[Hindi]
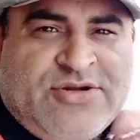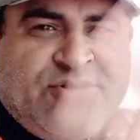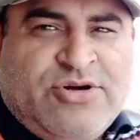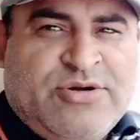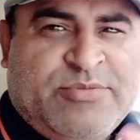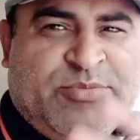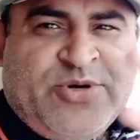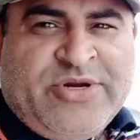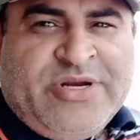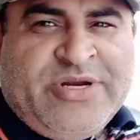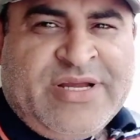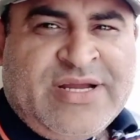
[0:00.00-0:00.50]

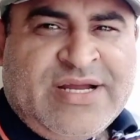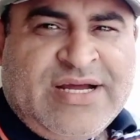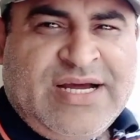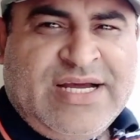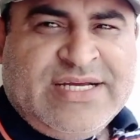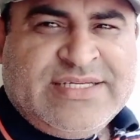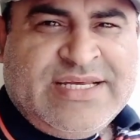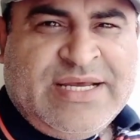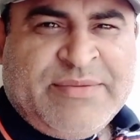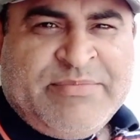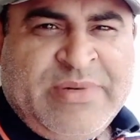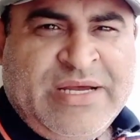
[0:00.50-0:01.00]
गुड मॉर्निंग
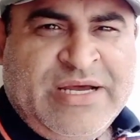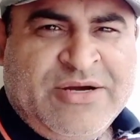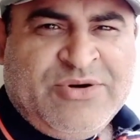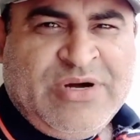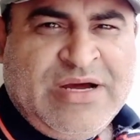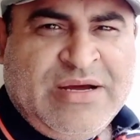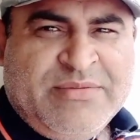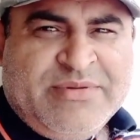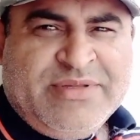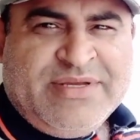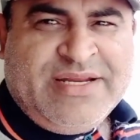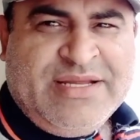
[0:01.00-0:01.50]
गाइज अब मैं हूँ
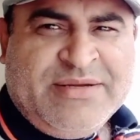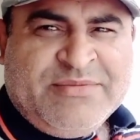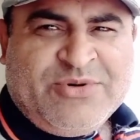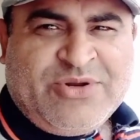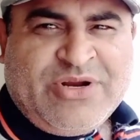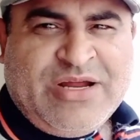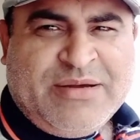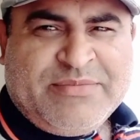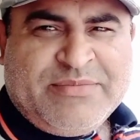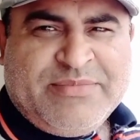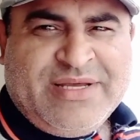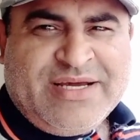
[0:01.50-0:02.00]
आबिद रहीम
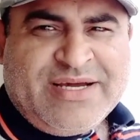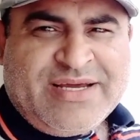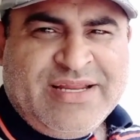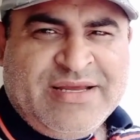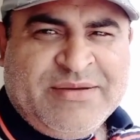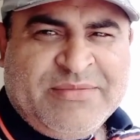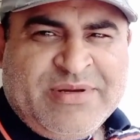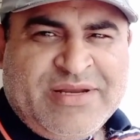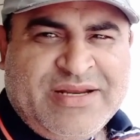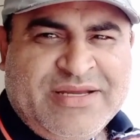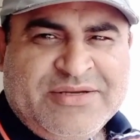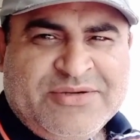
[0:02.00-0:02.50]
और आप देख रहे
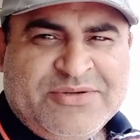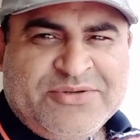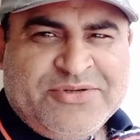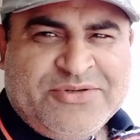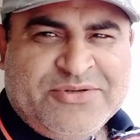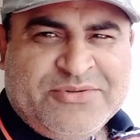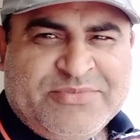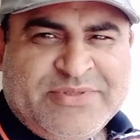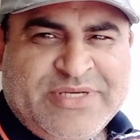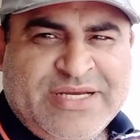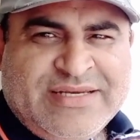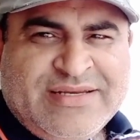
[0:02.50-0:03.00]
हैं मेरा
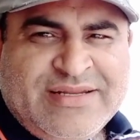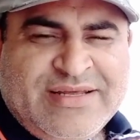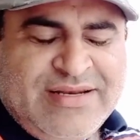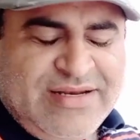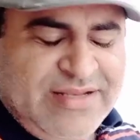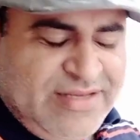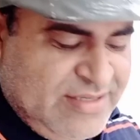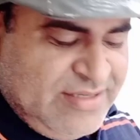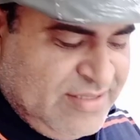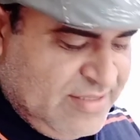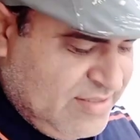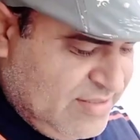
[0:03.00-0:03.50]
यूट्यूब चैनल
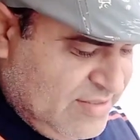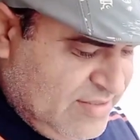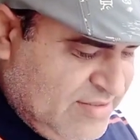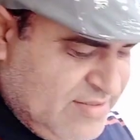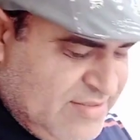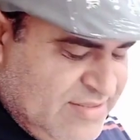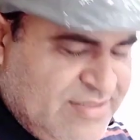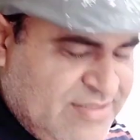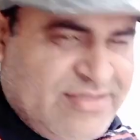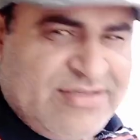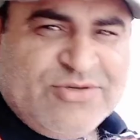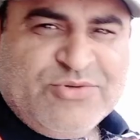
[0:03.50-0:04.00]

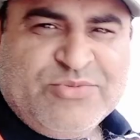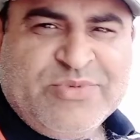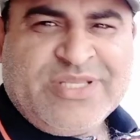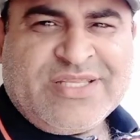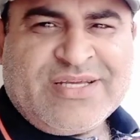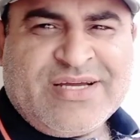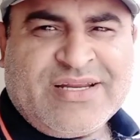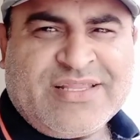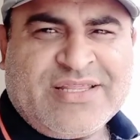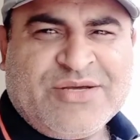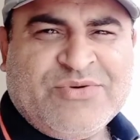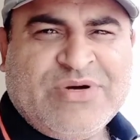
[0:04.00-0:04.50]
उम्मीद
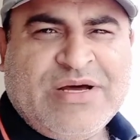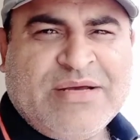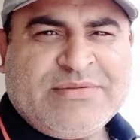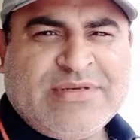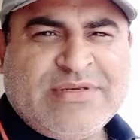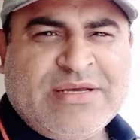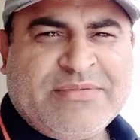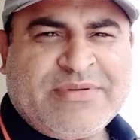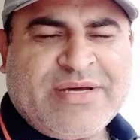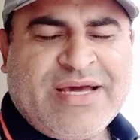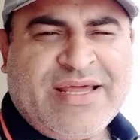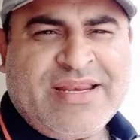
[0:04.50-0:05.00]
करता हूँ आप
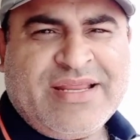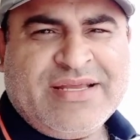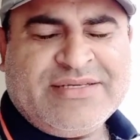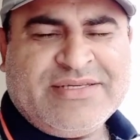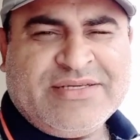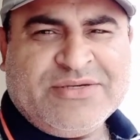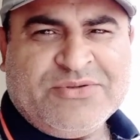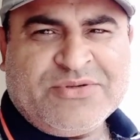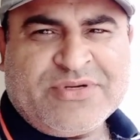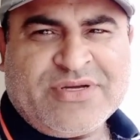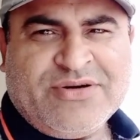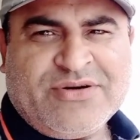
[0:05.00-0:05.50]
सब खैरियत
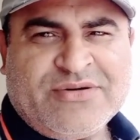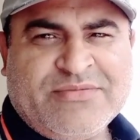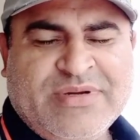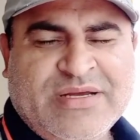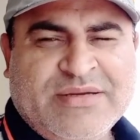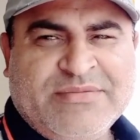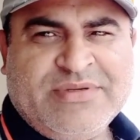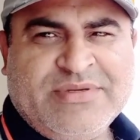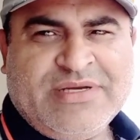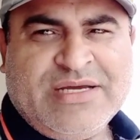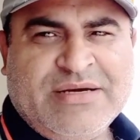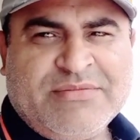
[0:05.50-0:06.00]
से होंगे और
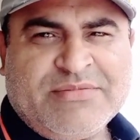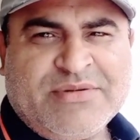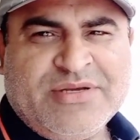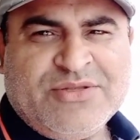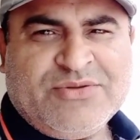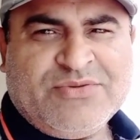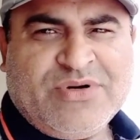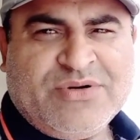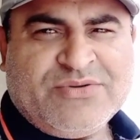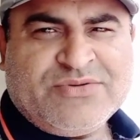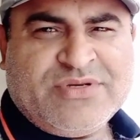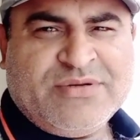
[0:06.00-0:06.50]
मैं भी आपकी
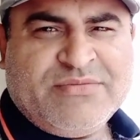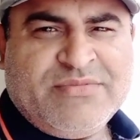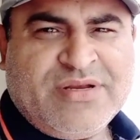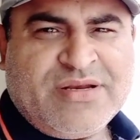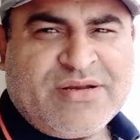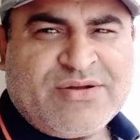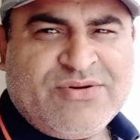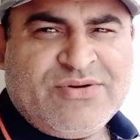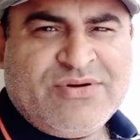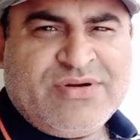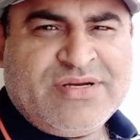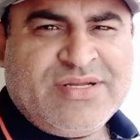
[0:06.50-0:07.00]
दुआओं से
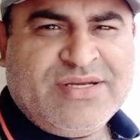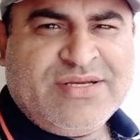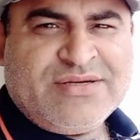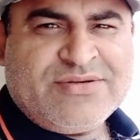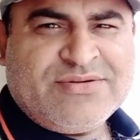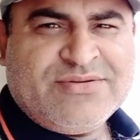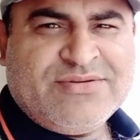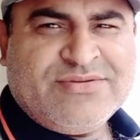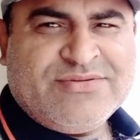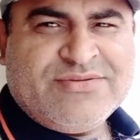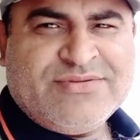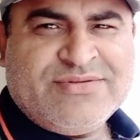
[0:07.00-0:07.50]
बिल्कुल ठीक
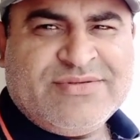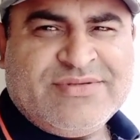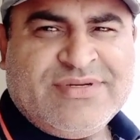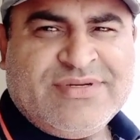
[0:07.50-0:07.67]
हूँ